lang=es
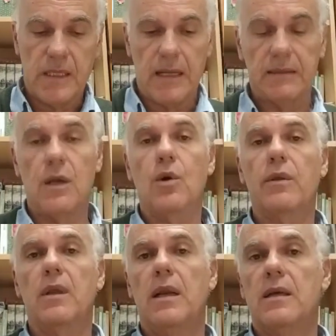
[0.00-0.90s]
a
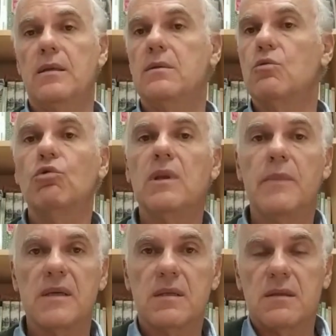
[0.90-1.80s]
tenor de las
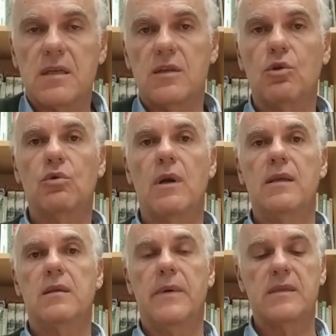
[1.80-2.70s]
últimas tesis
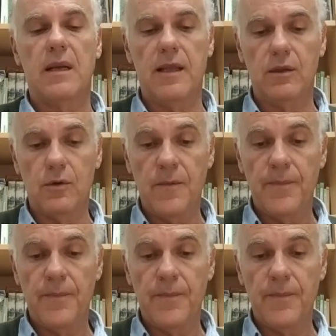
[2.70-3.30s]
doctorales que van saliendo,